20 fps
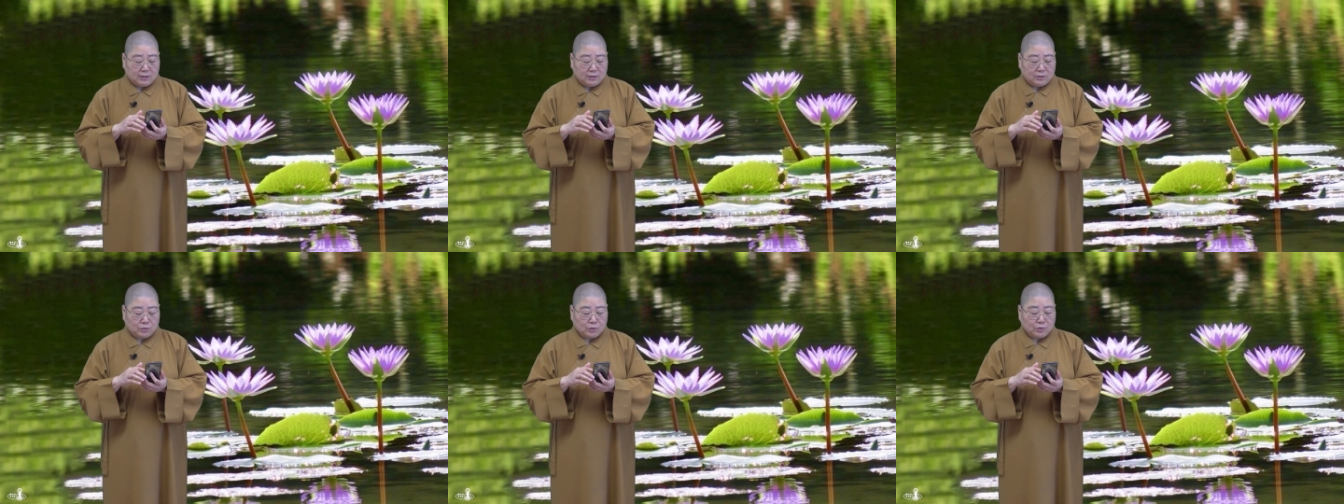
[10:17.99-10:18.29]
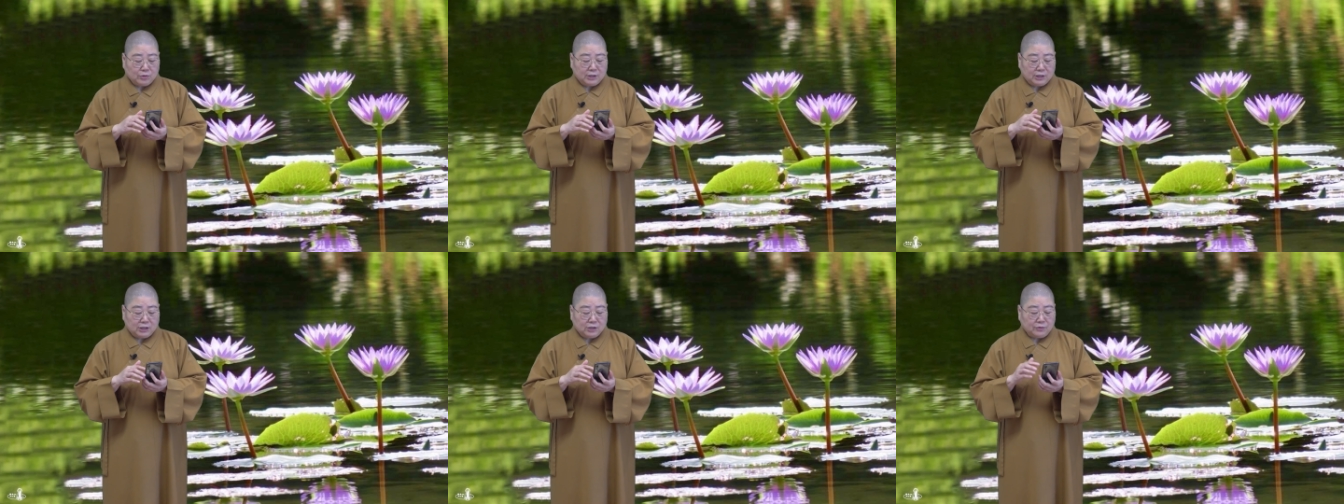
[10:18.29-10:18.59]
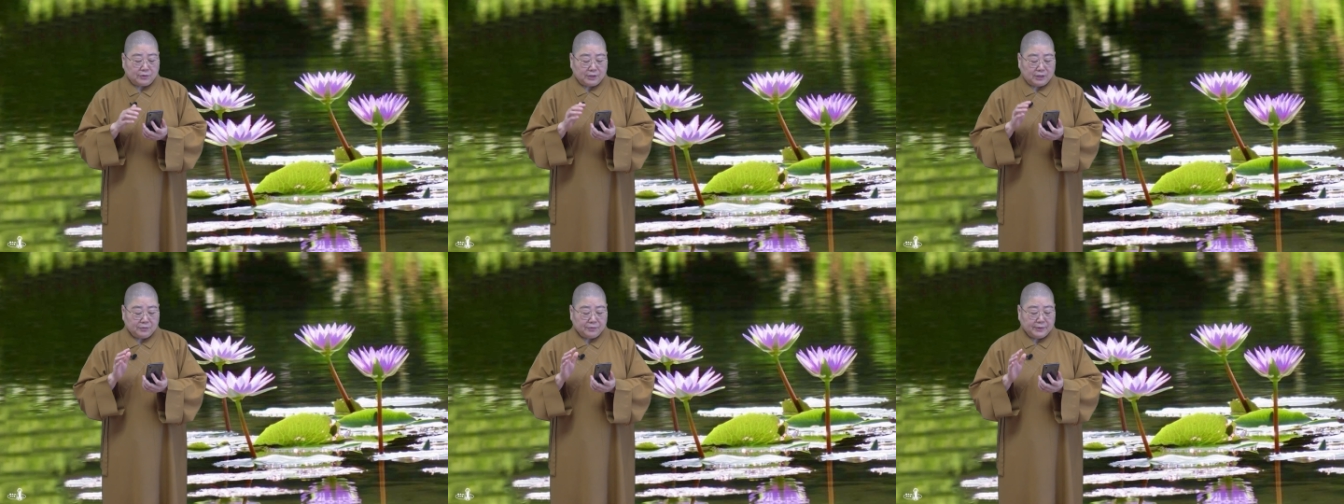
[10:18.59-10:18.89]
说，您
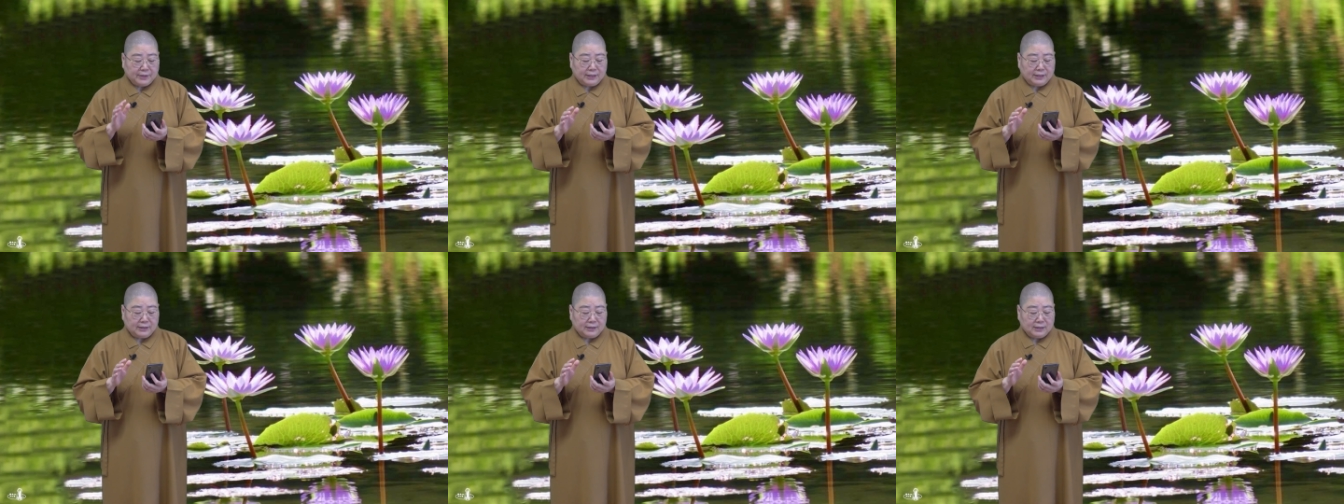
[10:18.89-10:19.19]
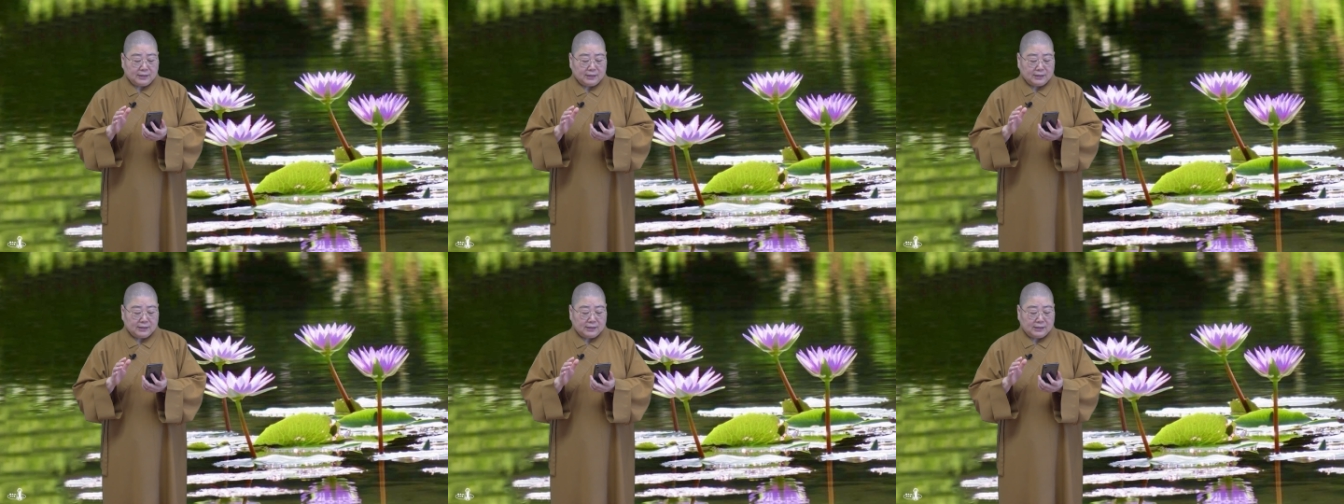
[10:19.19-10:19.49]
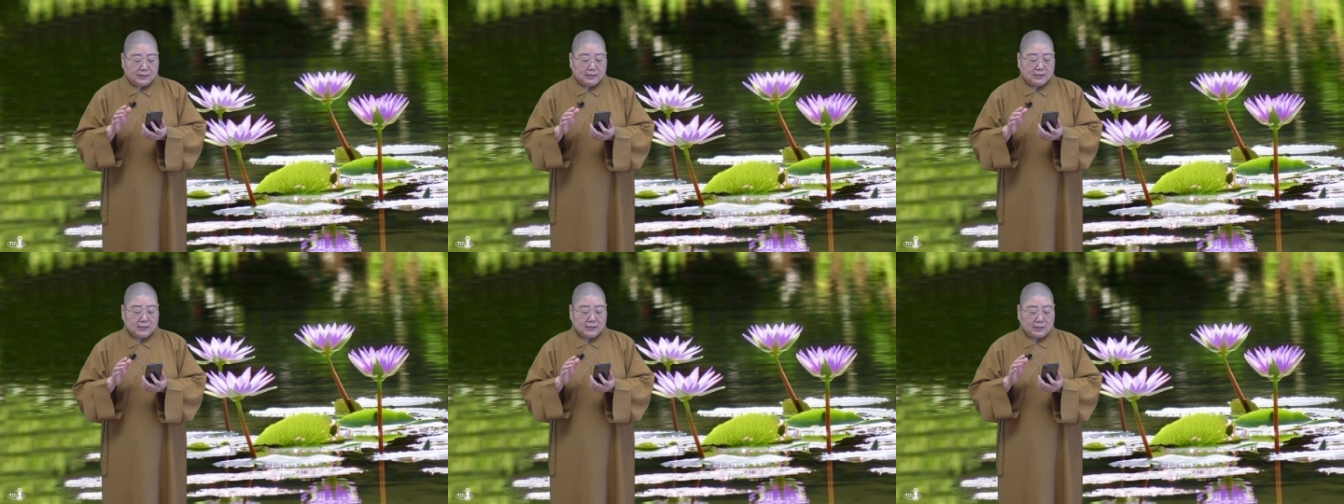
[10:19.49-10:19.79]
有一位
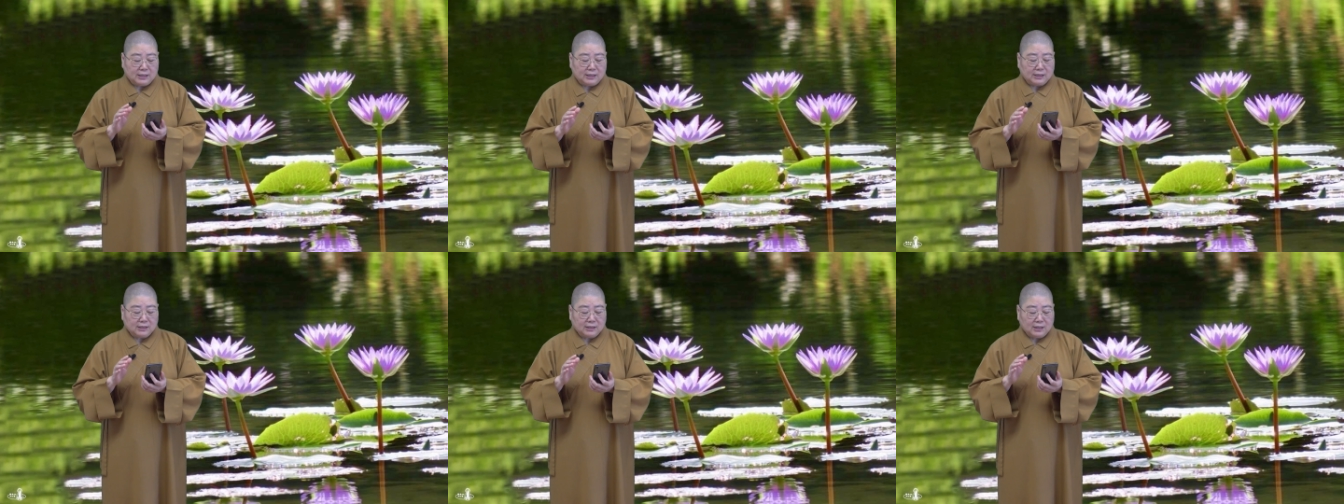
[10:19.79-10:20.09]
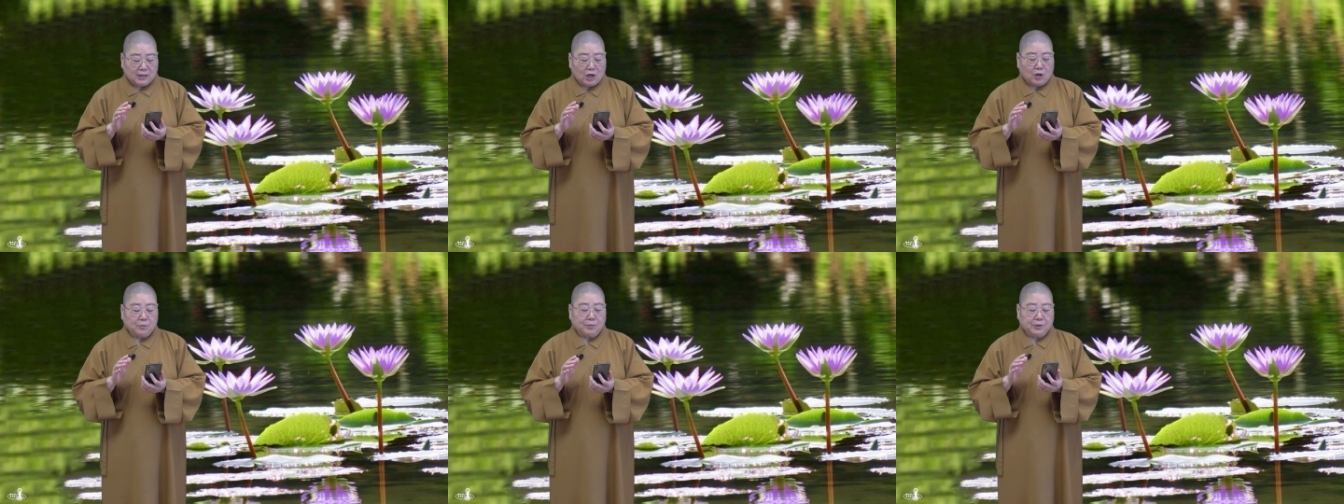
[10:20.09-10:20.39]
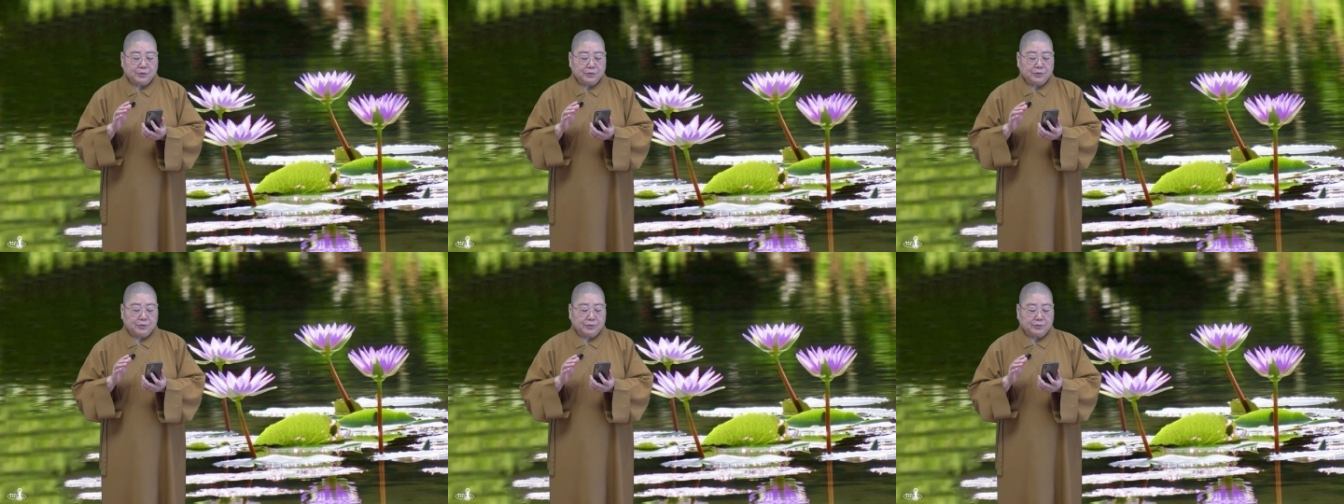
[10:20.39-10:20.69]
西人好
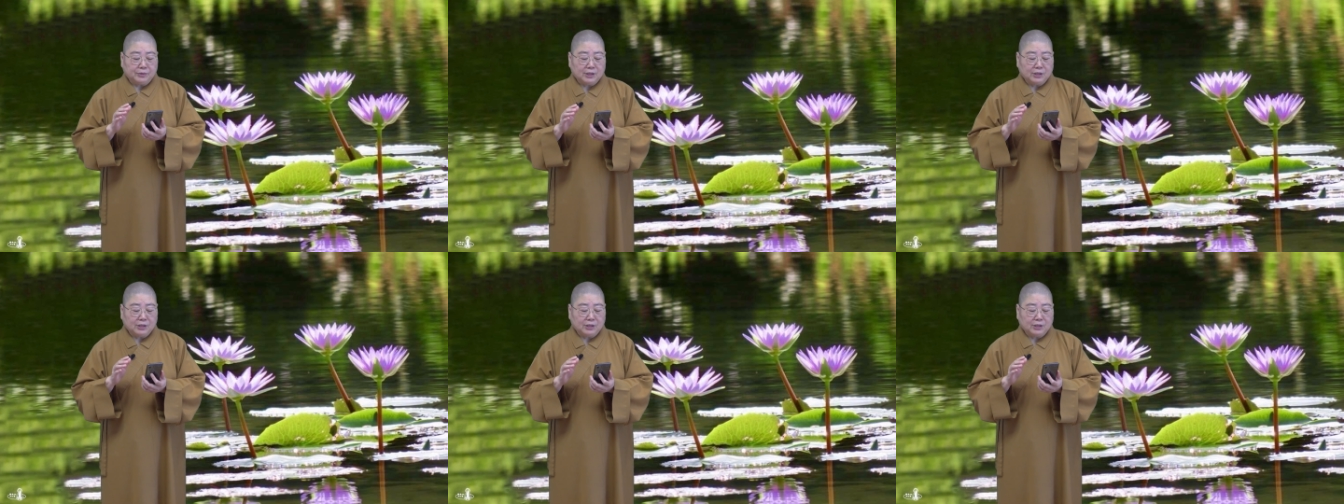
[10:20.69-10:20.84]
朋友，